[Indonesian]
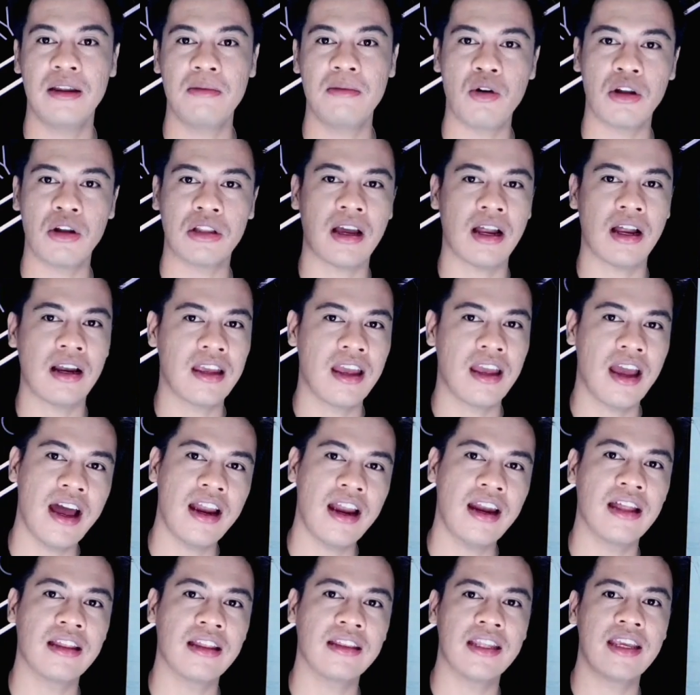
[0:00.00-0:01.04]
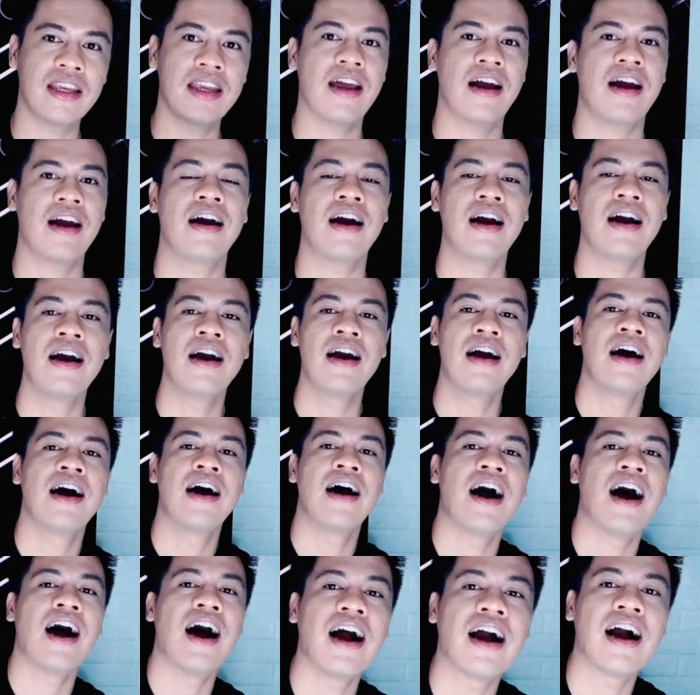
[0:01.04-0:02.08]
Jadi buat kalian nanti yang
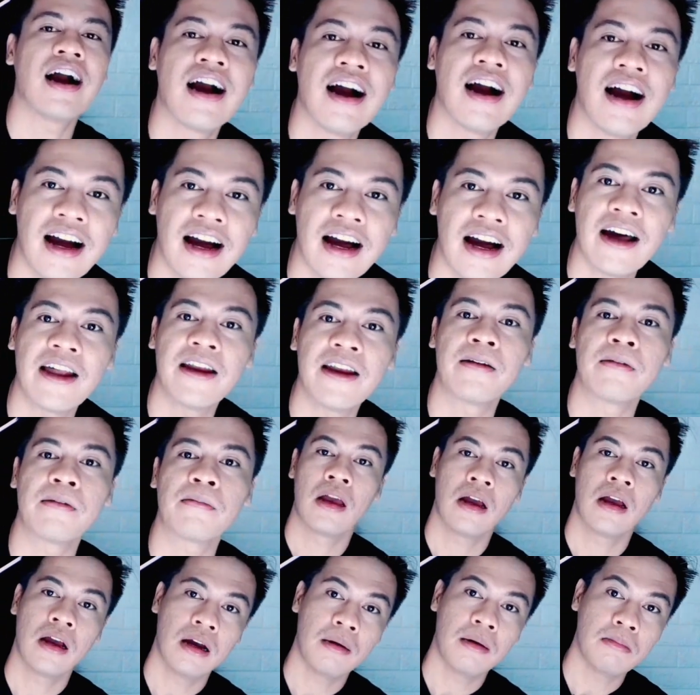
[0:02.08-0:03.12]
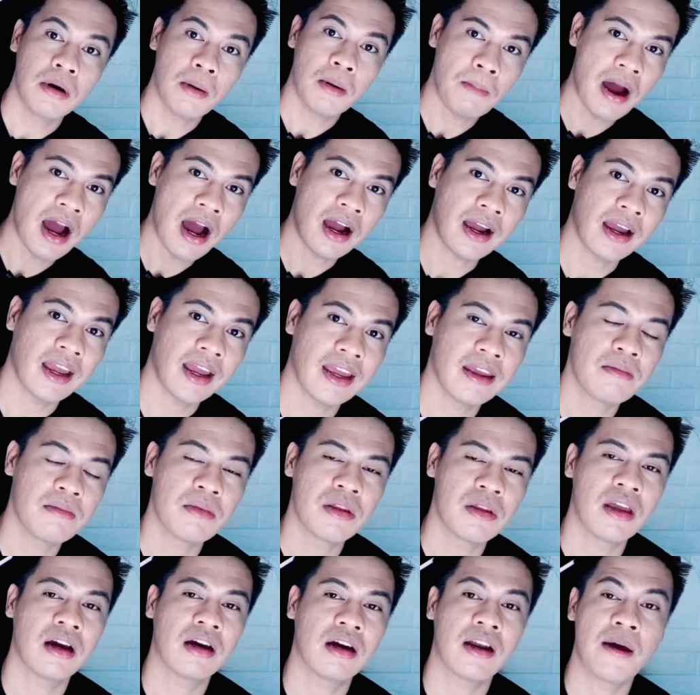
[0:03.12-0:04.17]
akan memakai
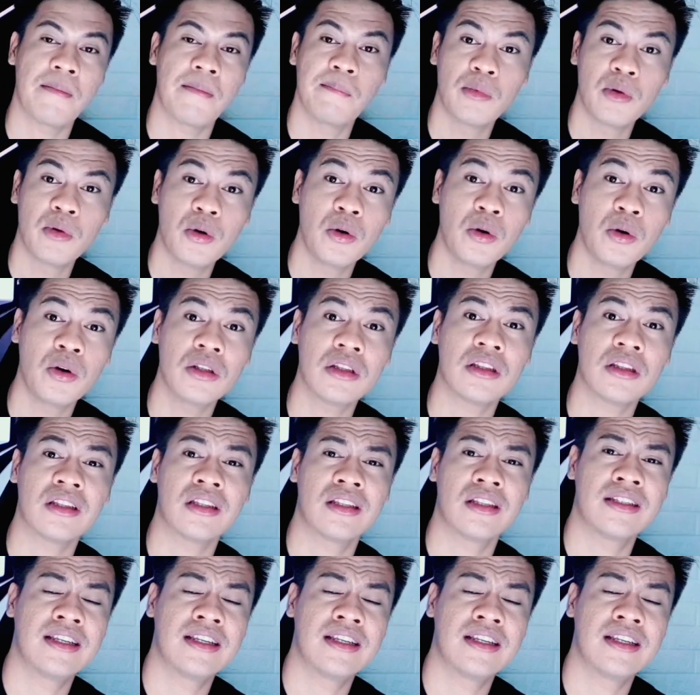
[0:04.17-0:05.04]
minyak rambut,